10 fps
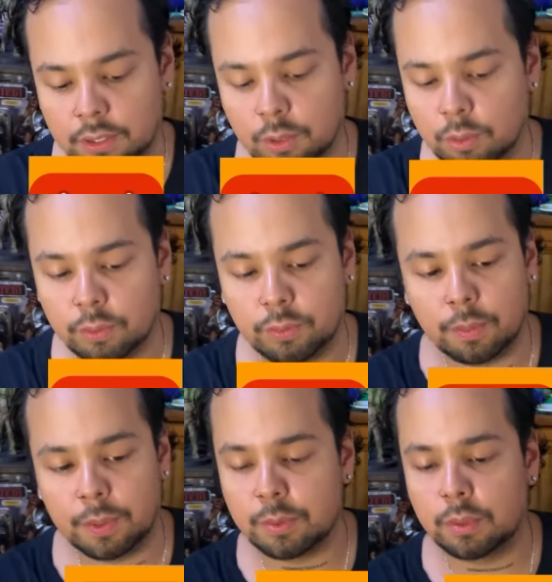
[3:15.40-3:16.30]
el
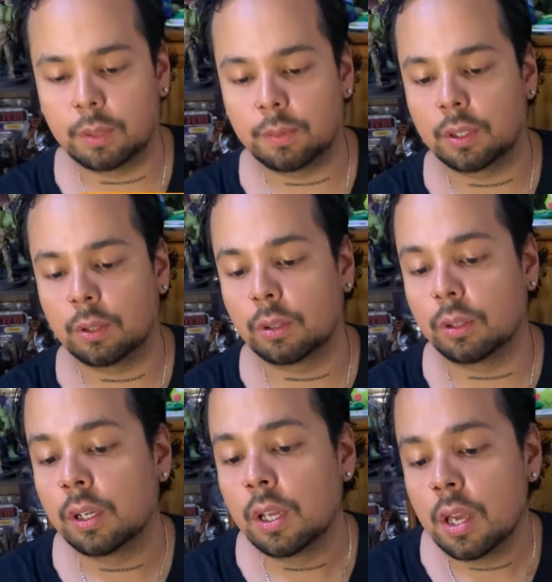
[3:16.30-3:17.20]
uniforme, absolutamente
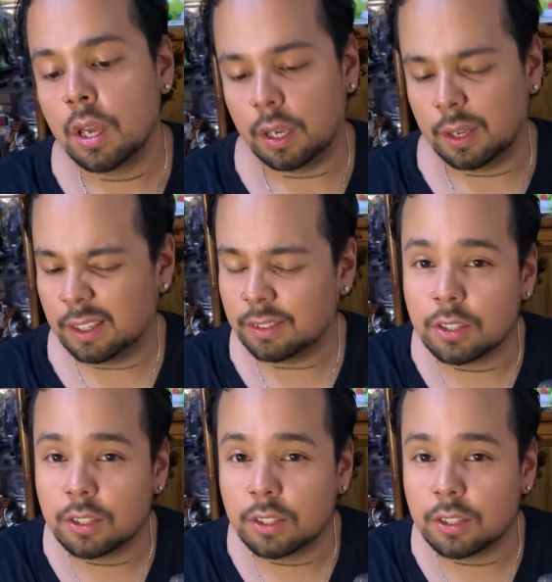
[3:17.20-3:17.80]
todo. Eh, esta